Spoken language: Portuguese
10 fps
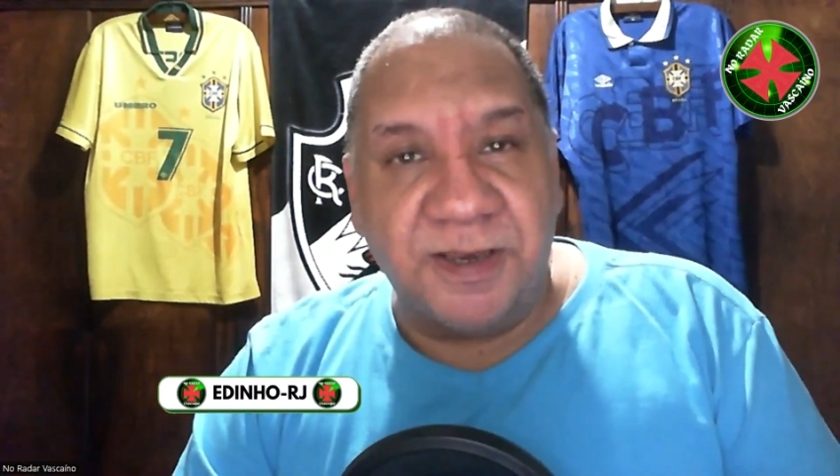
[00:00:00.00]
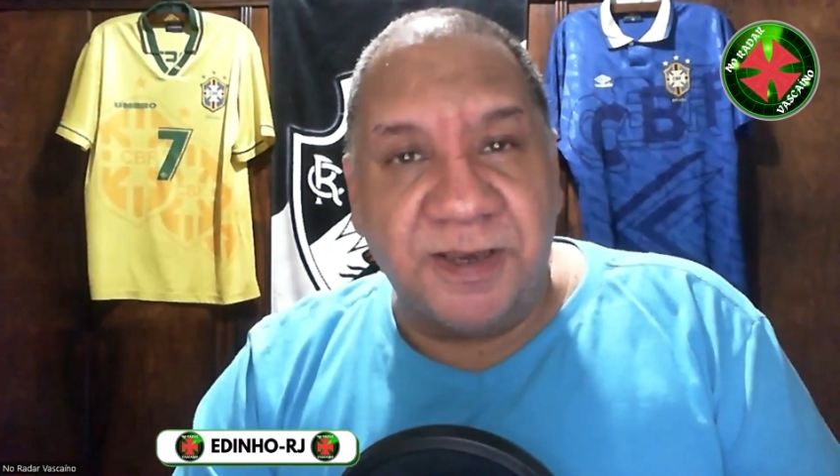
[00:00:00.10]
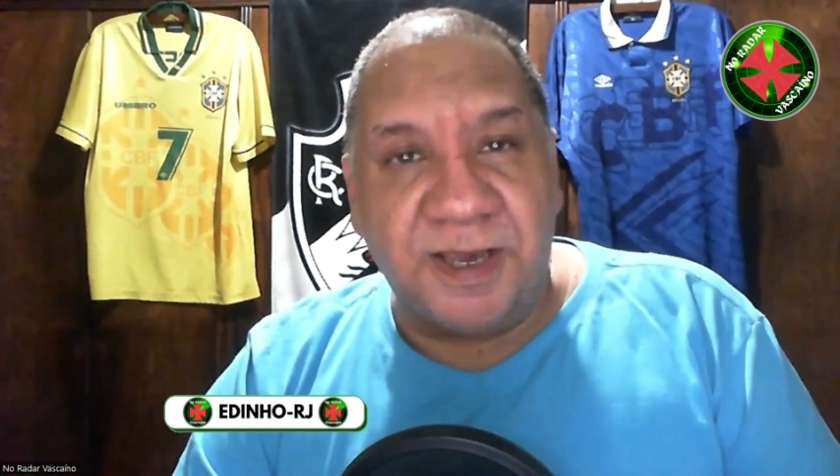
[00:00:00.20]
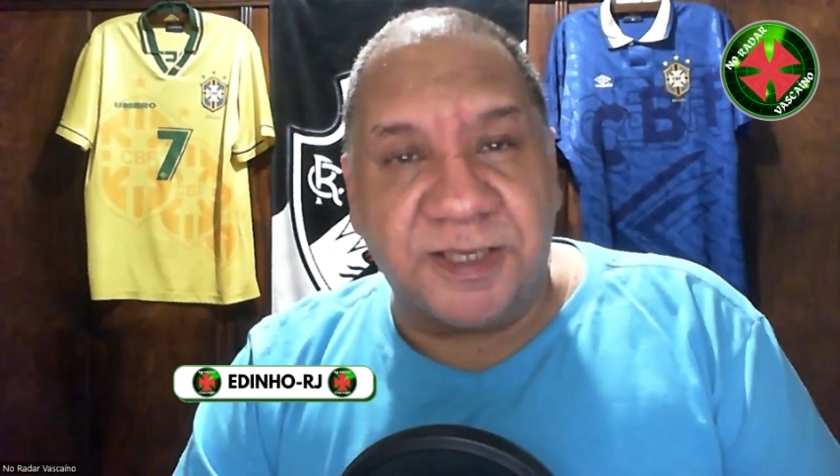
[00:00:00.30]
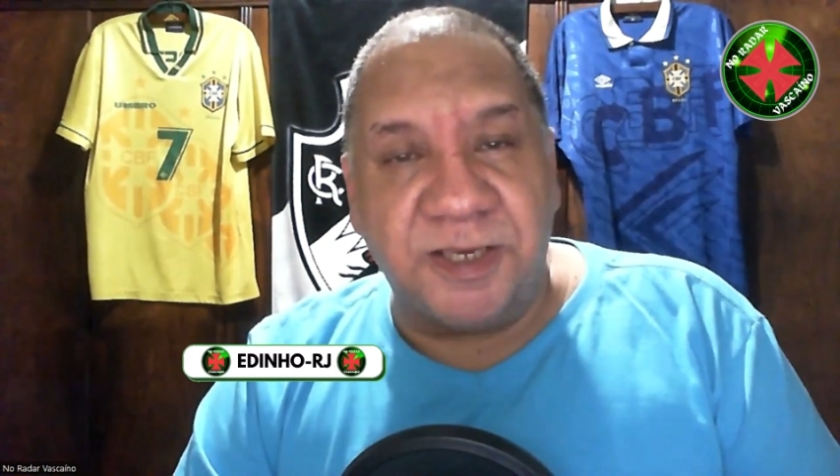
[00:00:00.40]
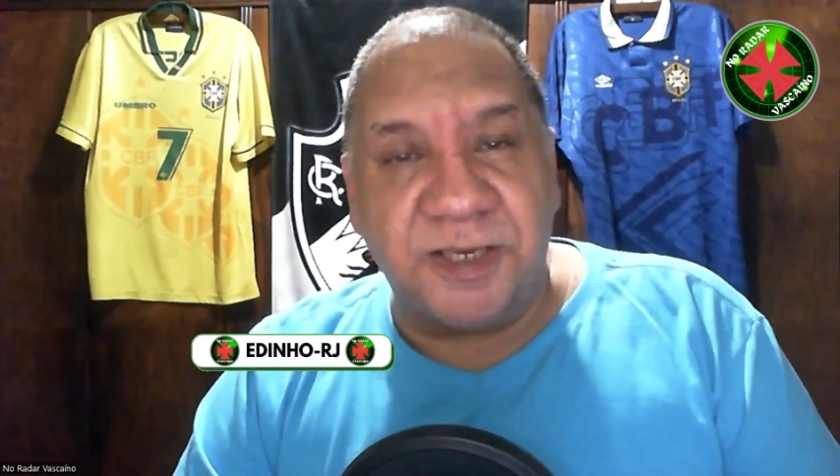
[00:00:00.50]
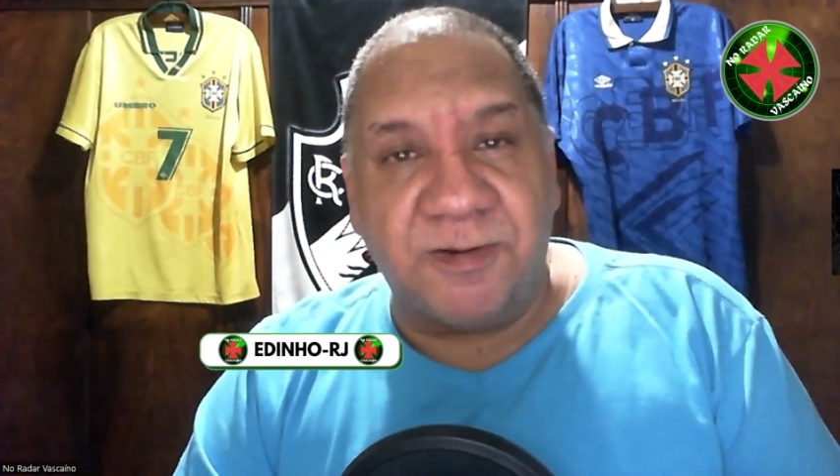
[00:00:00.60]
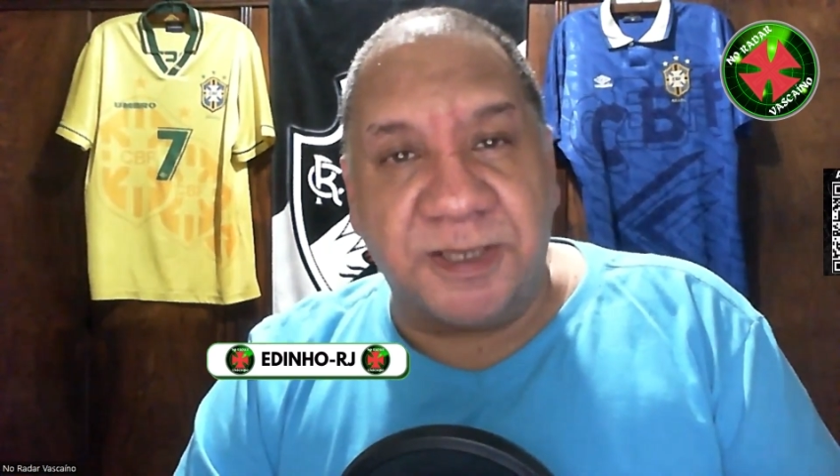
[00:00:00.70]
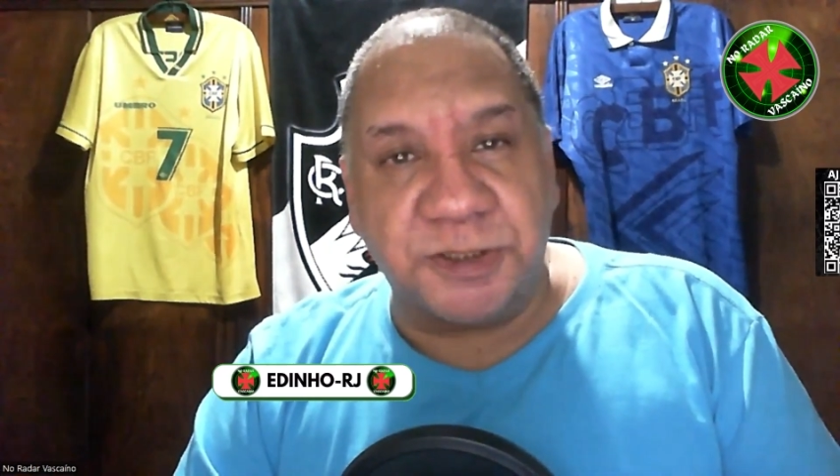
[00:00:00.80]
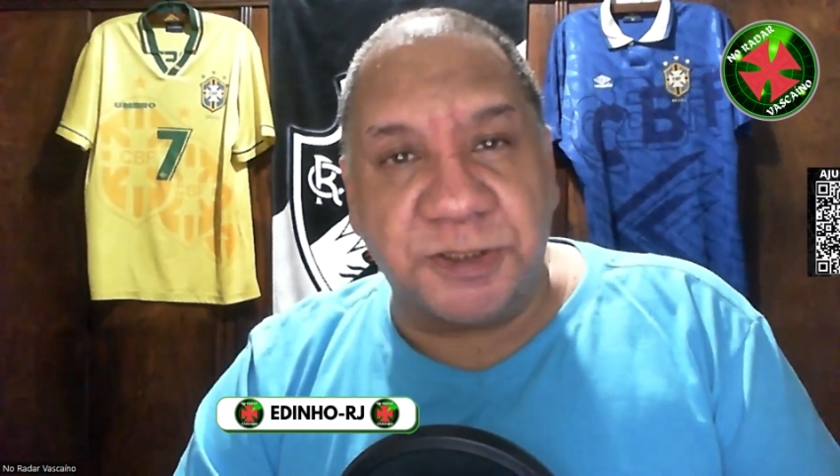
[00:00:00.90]
Aqui é o
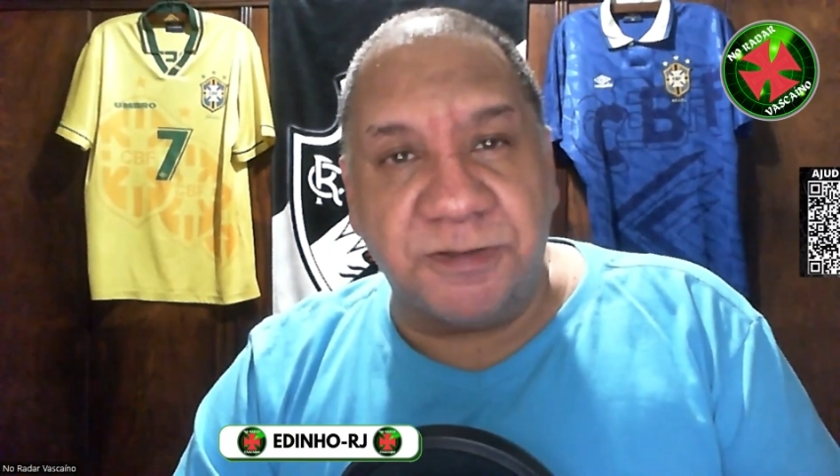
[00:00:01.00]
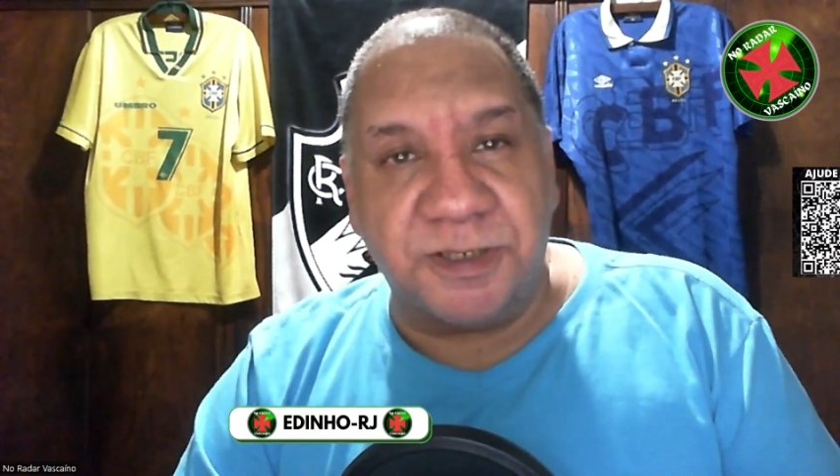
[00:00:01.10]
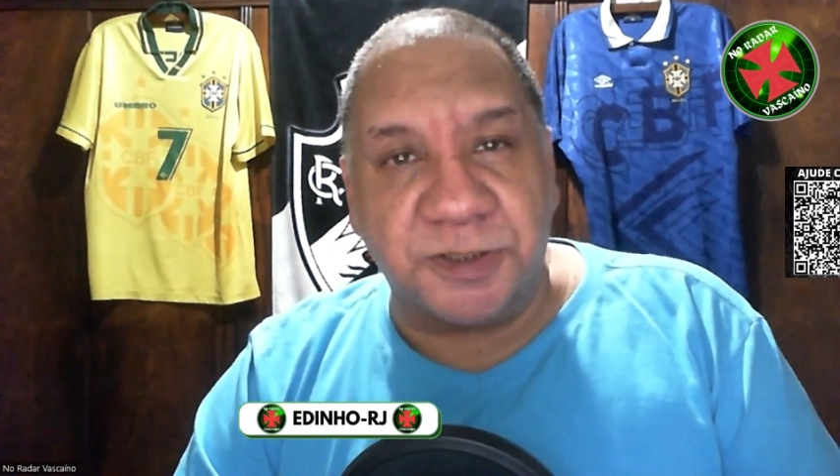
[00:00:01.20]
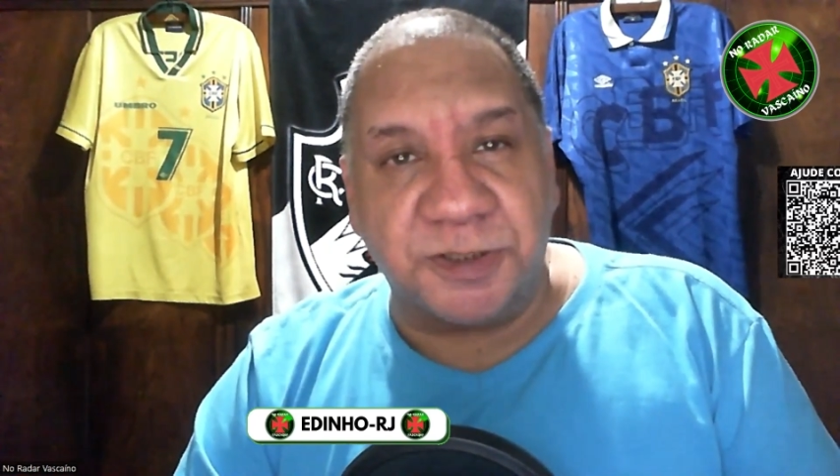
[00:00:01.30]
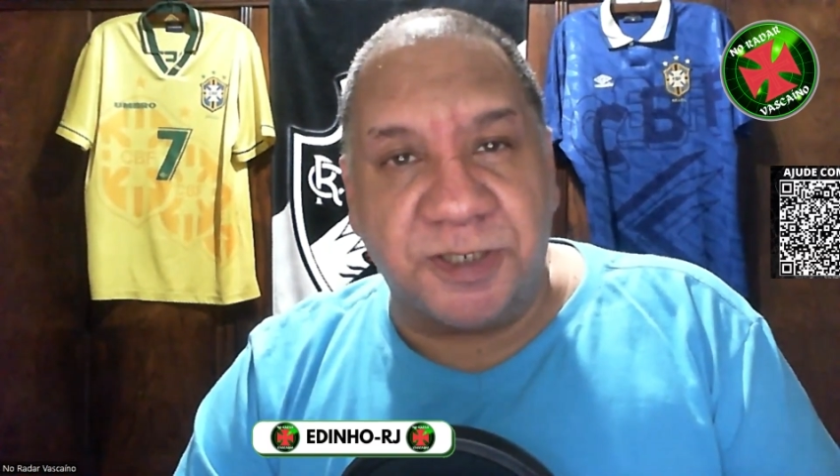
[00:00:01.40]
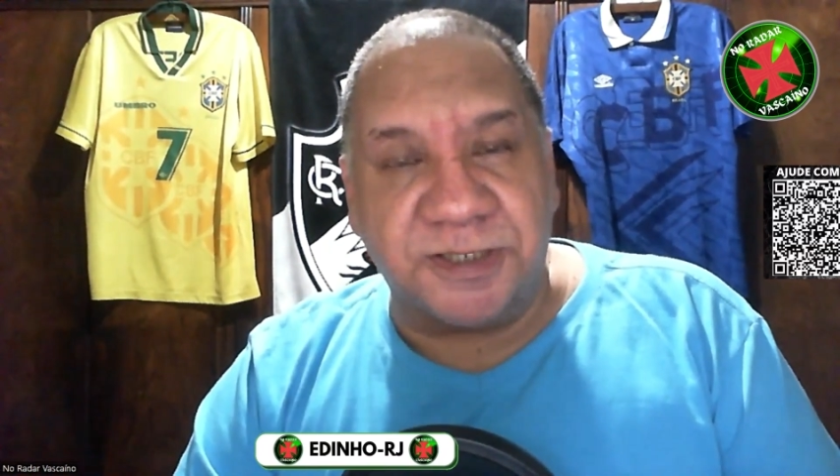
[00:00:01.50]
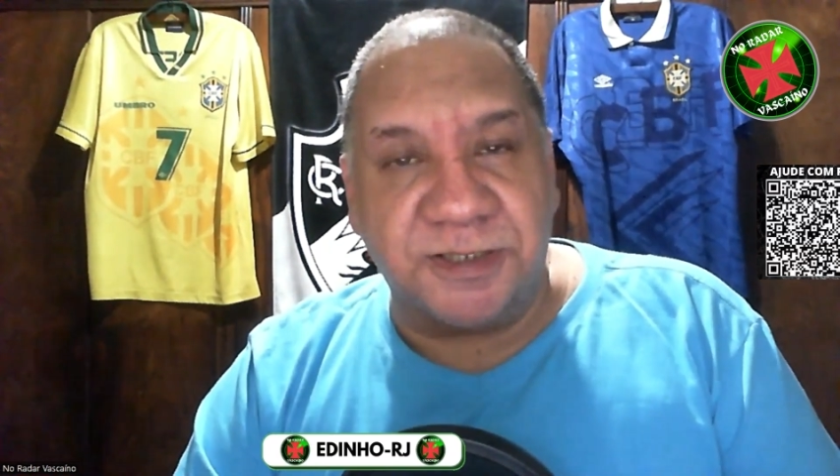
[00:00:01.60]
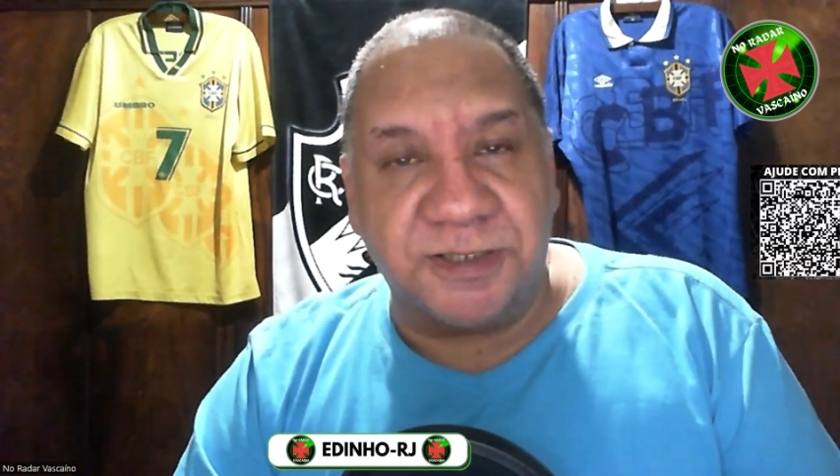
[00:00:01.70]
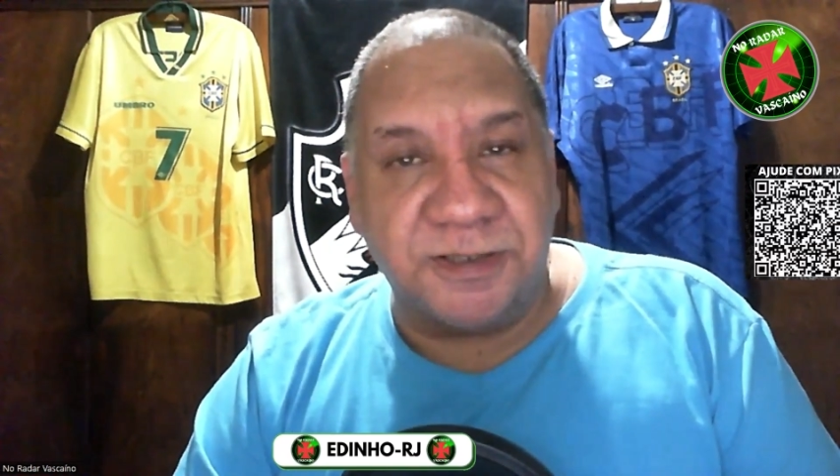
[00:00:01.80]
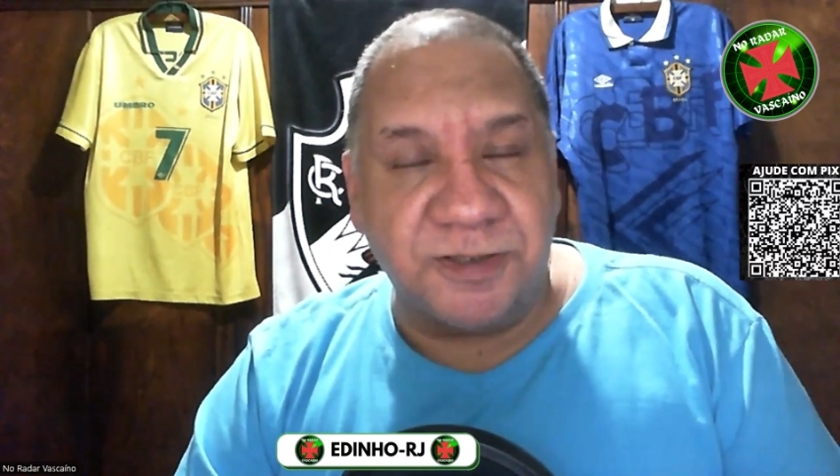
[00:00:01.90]
Edinho RJ.